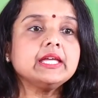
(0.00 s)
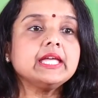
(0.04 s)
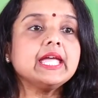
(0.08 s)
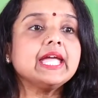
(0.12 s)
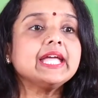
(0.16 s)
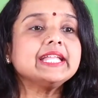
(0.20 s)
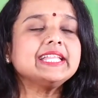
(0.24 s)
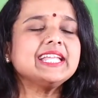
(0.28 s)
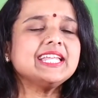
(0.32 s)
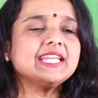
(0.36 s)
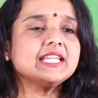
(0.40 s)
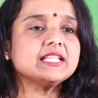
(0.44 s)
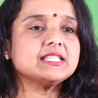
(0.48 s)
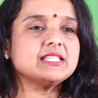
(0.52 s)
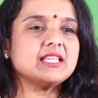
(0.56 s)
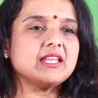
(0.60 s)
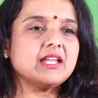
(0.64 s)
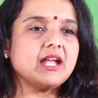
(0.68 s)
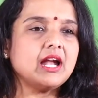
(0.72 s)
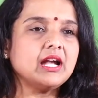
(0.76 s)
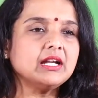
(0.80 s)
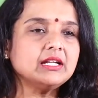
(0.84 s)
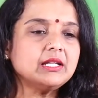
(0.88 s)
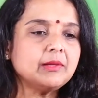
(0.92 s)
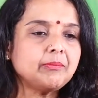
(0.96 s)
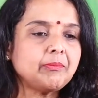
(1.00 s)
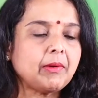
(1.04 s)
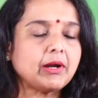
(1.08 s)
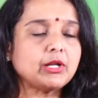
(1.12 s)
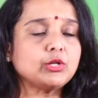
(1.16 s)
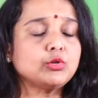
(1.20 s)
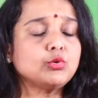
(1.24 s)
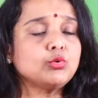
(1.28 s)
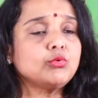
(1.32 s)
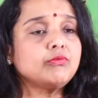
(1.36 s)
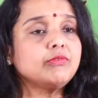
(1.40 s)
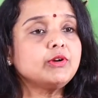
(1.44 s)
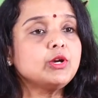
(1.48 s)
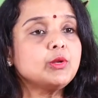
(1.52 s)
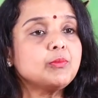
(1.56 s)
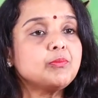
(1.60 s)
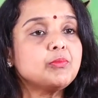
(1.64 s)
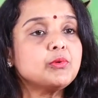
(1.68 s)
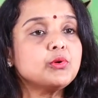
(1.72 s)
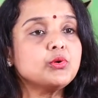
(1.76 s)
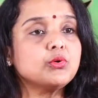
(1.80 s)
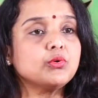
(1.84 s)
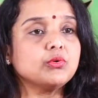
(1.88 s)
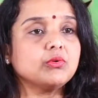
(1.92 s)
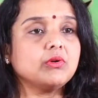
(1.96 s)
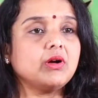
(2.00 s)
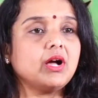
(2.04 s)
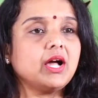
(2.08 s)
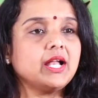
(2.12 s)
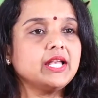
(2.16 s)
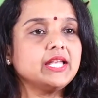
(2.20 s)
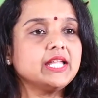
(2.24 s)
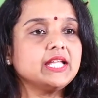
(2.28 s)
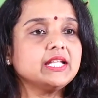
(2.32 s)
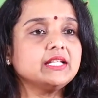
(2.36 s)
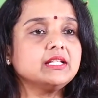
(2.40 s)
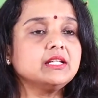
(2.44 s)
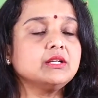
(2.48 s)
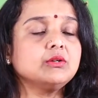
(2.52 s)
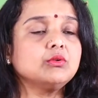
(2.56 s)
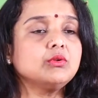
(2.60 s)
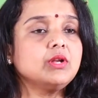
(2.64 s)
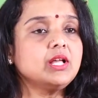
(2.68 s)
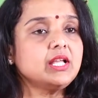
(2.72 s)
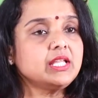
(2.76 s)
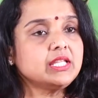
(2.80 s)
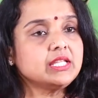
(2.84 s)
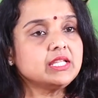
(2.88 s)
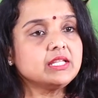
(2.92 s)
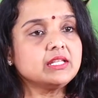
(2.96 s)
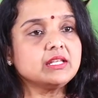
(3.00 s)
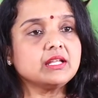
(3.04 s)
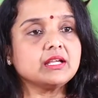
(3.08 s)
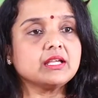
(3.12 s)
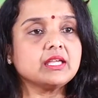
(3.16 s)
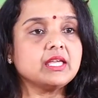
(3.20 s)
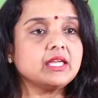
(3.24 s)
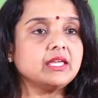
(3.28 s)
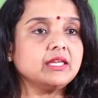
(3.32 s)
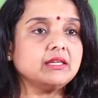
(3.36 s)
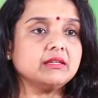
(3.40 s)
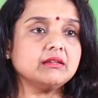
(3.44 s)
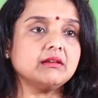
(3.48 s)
ఏదైనా సరే అంటే పట్టు విడుపు అనేది కూడా ఈయనకే